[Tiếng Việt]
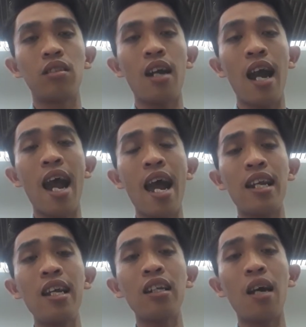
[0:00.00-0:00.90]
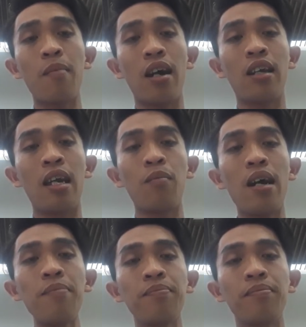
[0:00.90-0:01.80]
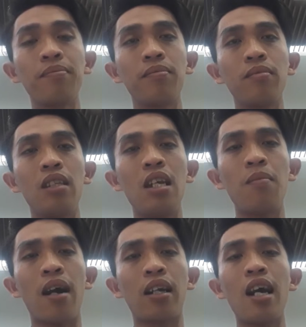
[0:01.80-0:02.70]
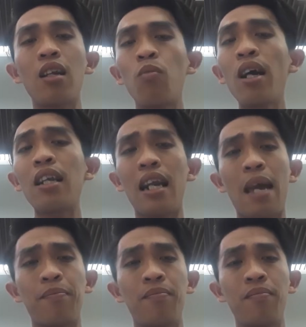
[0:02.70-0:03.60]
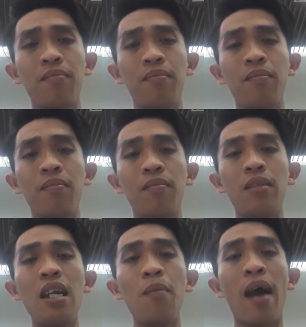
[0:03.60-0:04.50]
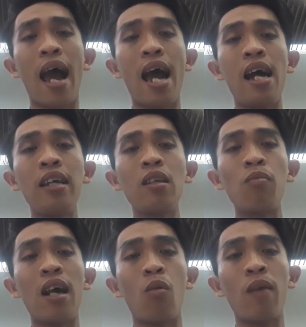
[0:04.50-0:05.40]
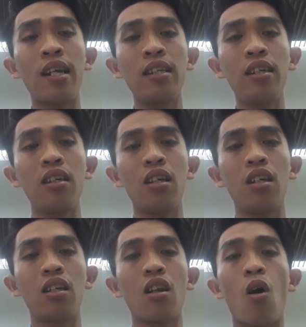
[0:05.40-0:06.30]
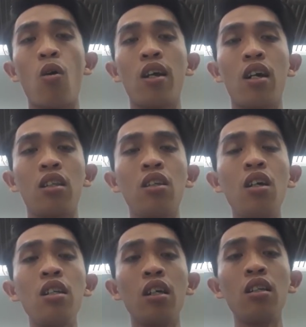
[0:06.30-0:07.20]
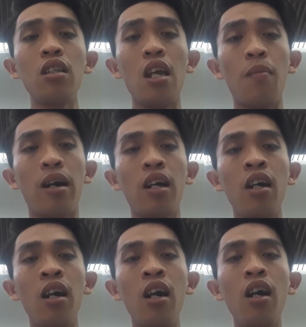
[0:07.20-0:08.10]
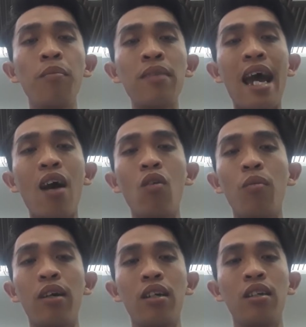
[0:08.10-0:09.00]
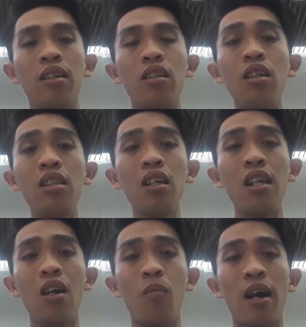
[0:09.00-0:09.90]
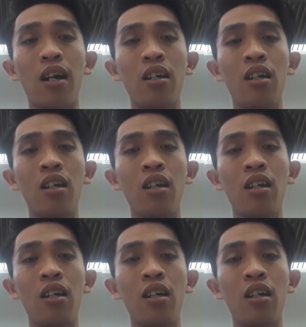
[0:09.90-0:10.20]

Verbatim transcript: à, anh lấy tên mà Hiển Pháp, nhưng mà tên cũng rất là đẹp. Nhưng mà trong lòng anh á, toàn chứa những điều mà gươm đau không, mà chứa những điều mà